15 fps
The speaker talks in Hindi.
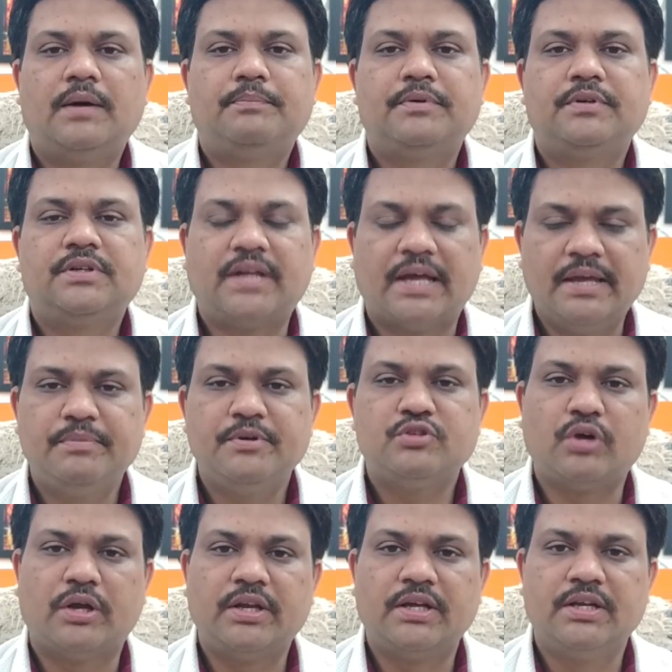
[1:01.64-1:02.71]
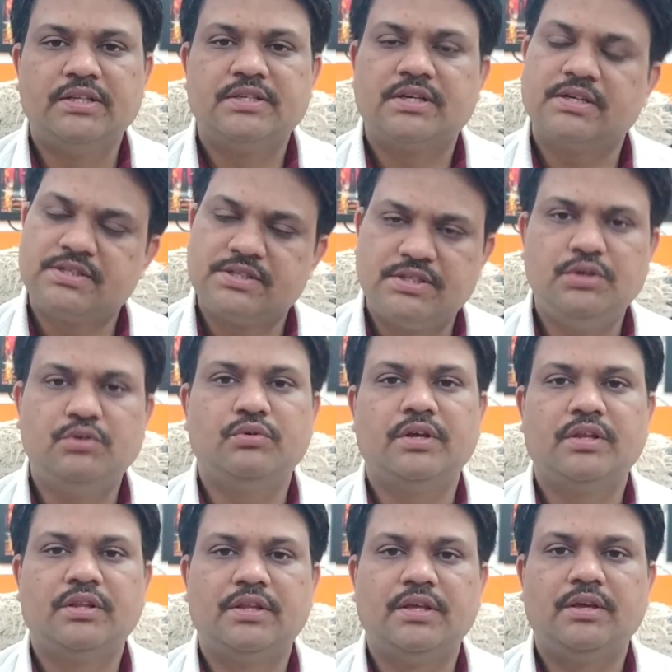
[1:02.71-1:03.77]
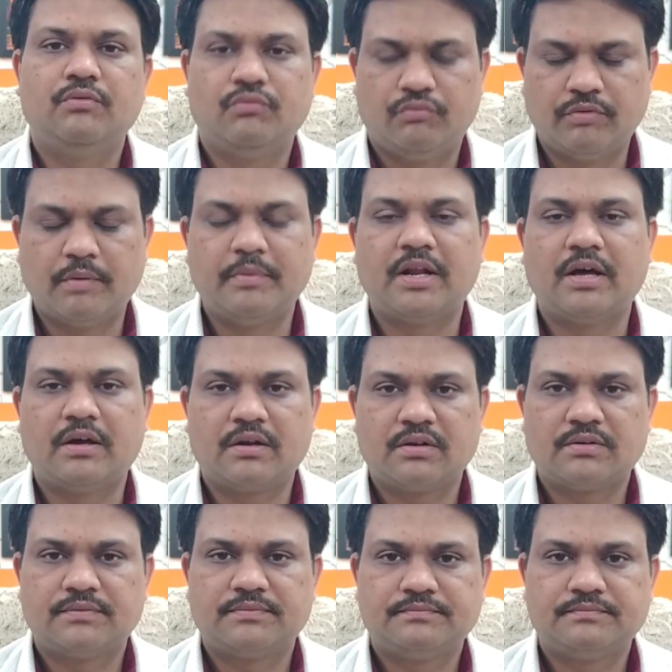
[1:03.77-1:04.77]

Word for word: आप टाइम पे ज्वाइन कर लीजिएगा सी यू एन दी वेबिनार